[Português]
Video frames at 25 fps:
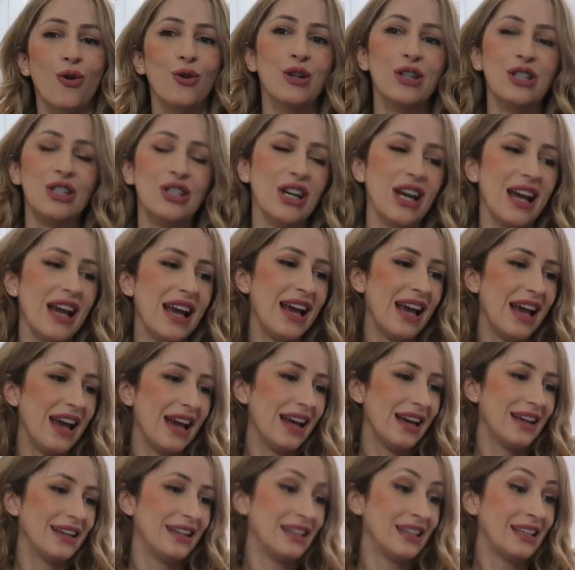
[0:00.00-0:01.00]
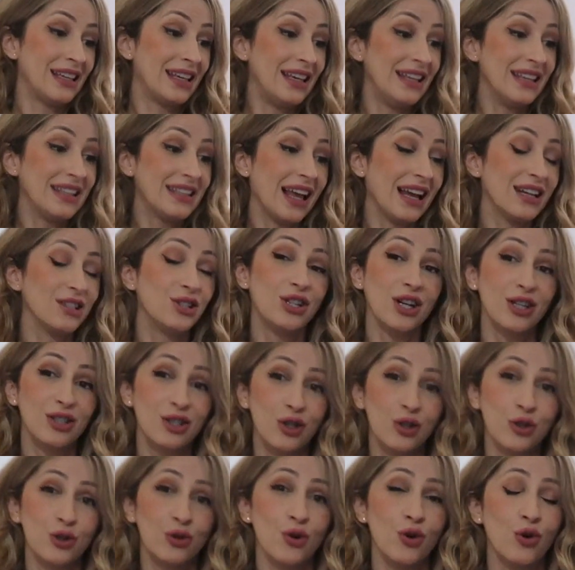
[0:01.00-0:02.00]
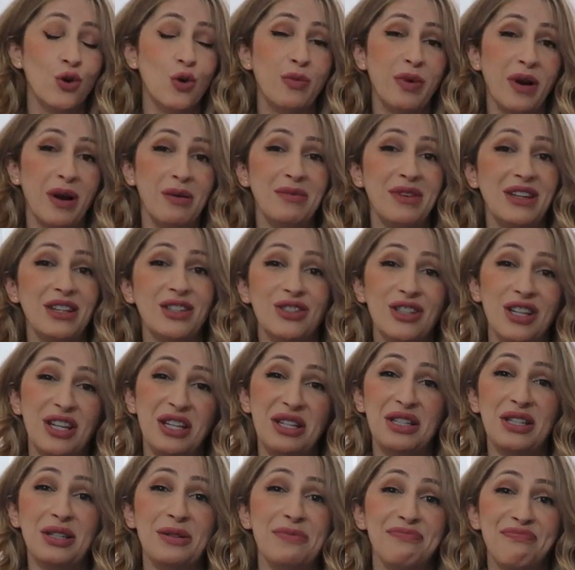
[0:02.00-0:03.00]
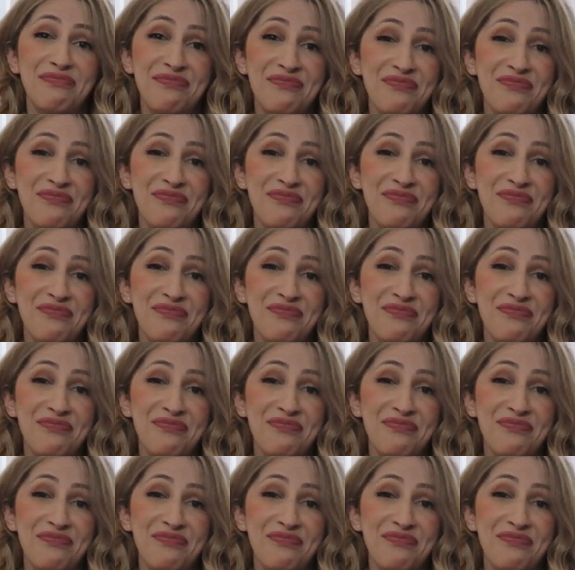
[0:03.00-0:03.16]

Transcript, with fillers: Hoje é quinta dia de jogo para mim, gente.